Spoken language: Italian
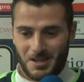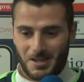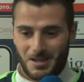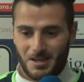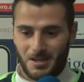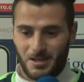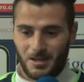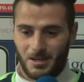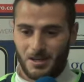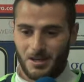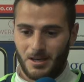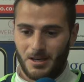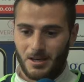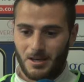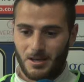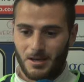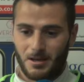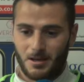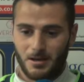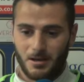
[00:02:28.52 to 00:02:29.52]

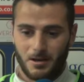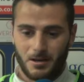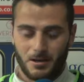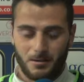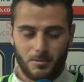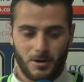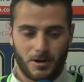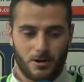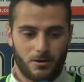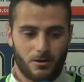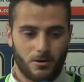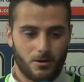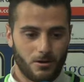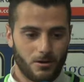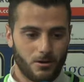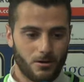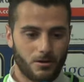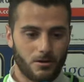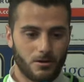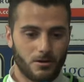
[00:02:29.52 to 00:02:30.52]
eh,
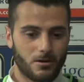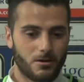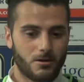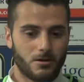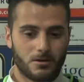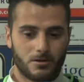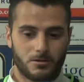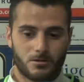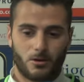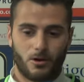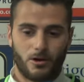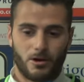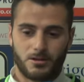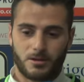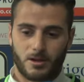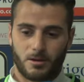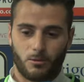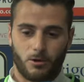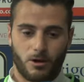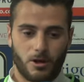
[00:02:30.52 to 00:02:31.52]
però noi
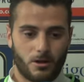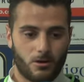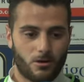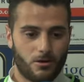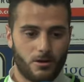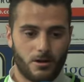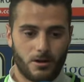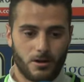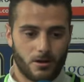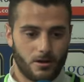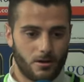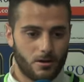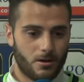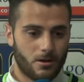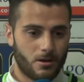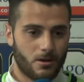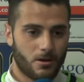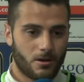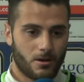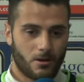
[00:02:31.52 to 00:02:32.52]
andremo lì
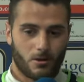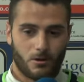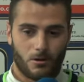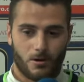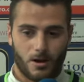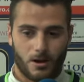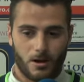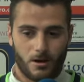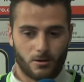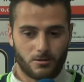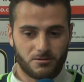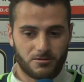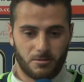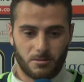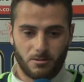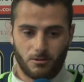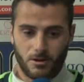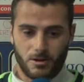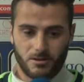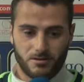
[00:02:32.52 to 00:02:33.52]
con, con la
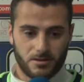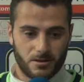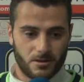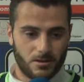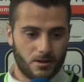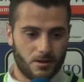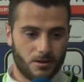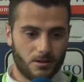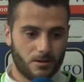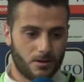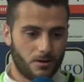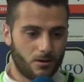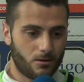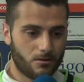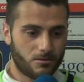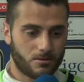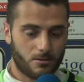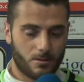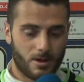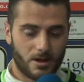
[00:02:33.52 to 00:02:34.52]
consapevolezza dei, dei,
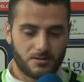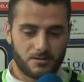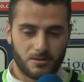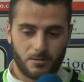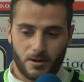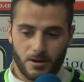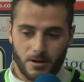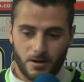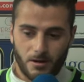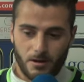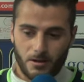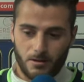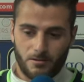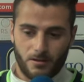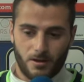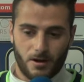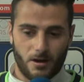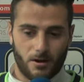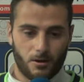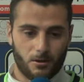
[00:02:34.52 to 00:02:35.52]
nostri mezzi per
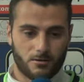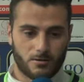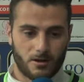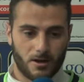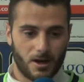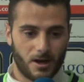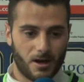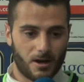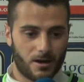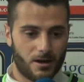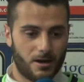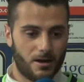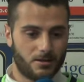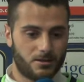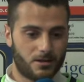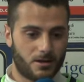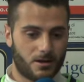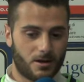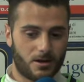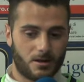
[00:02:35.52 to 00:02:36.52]
fare la nostra gara e
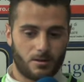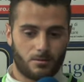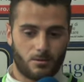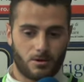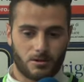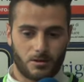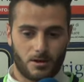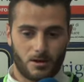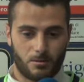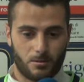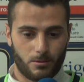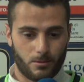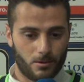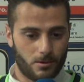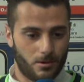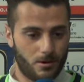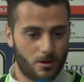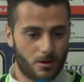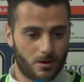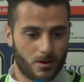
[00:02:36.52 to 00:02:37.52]
cercare di portare
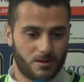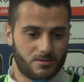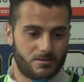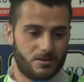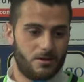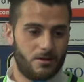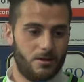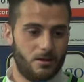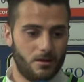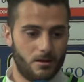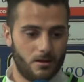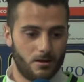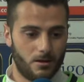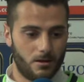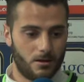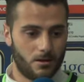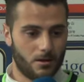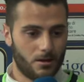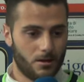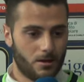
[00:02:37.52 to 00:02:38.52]
a, a casa il,
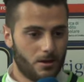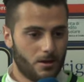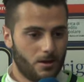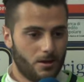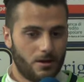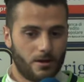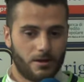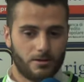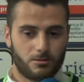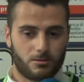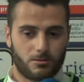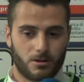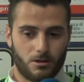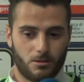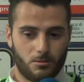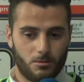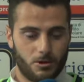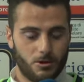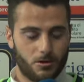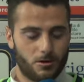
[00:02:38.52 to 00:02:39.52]
il
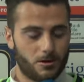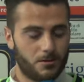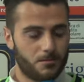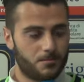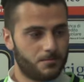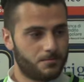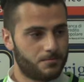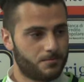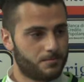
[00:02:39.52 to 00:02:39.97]
risultato migliore.